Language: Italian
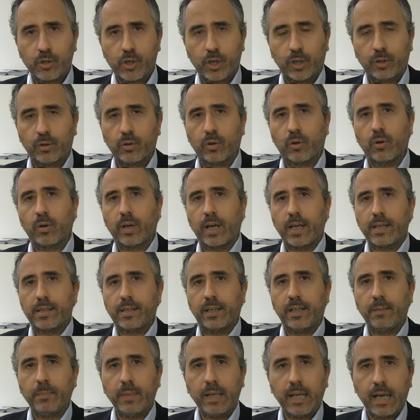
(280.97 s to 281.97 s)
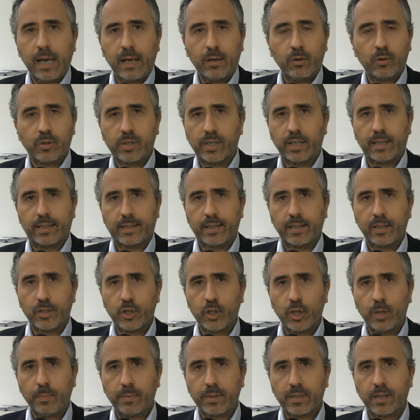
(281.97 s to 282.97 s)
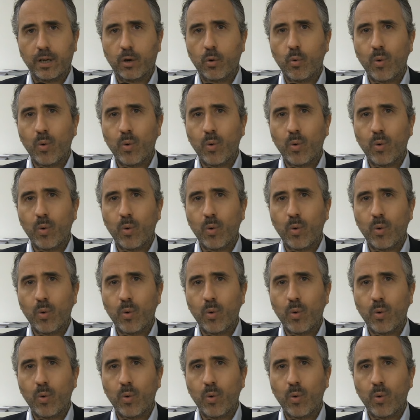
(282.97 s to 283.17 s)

Centro Congressi di Milano, Sits and Chips,